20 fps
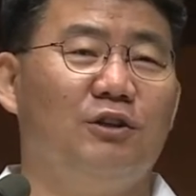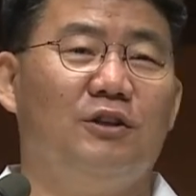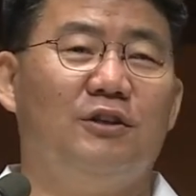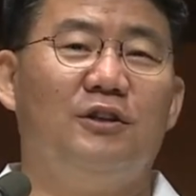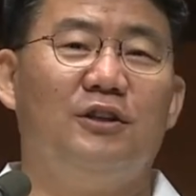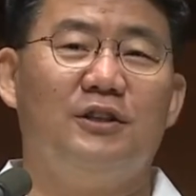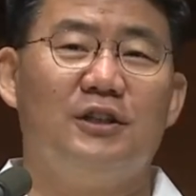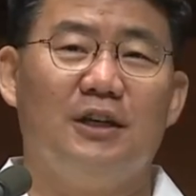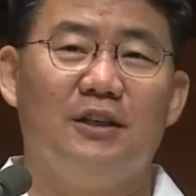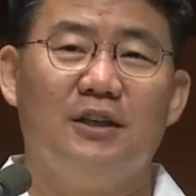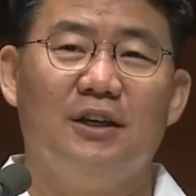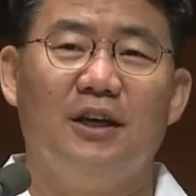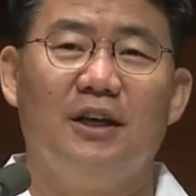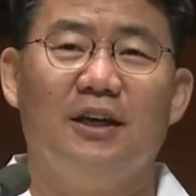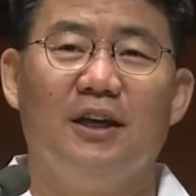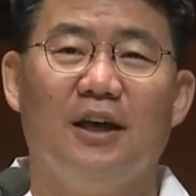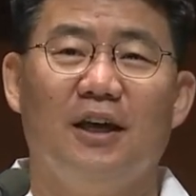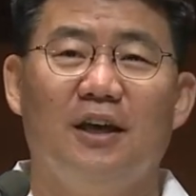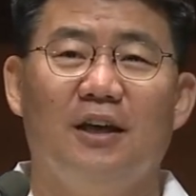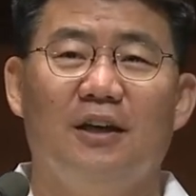우리
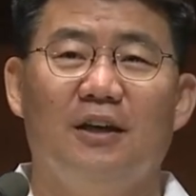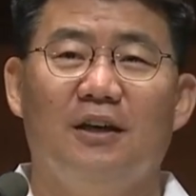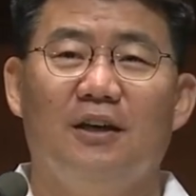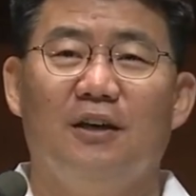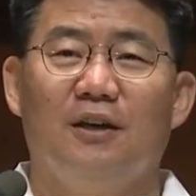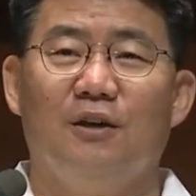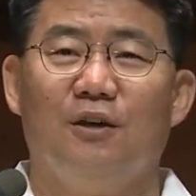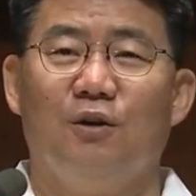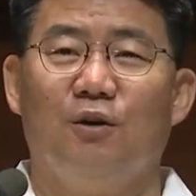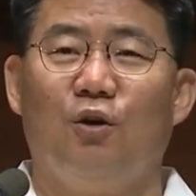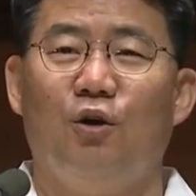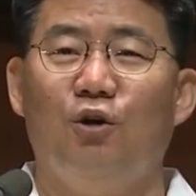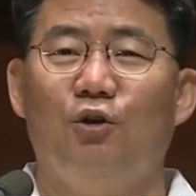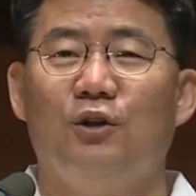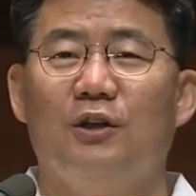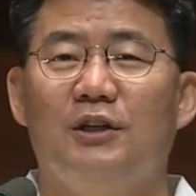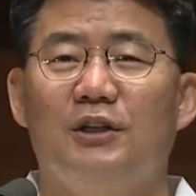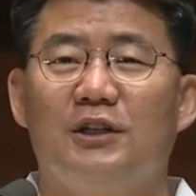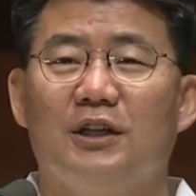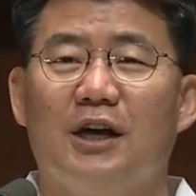크리스천들에게
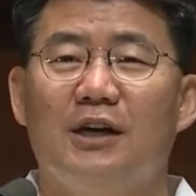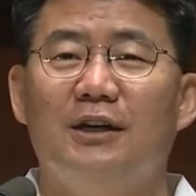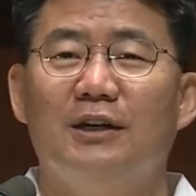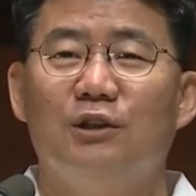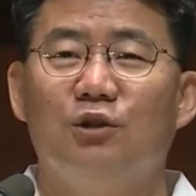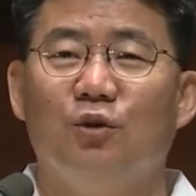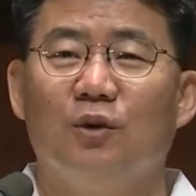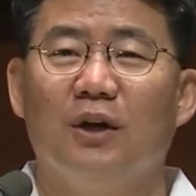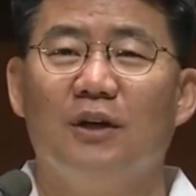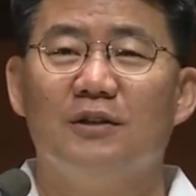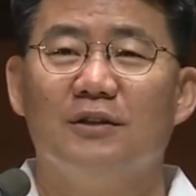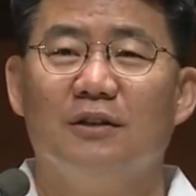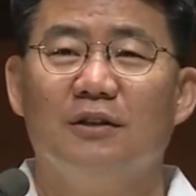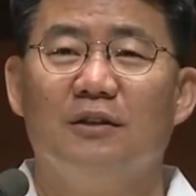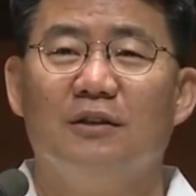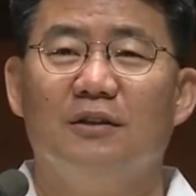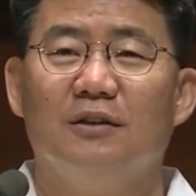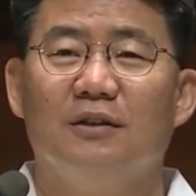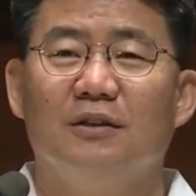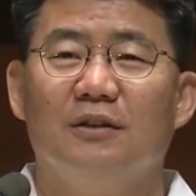홀로 된 시간을 통해서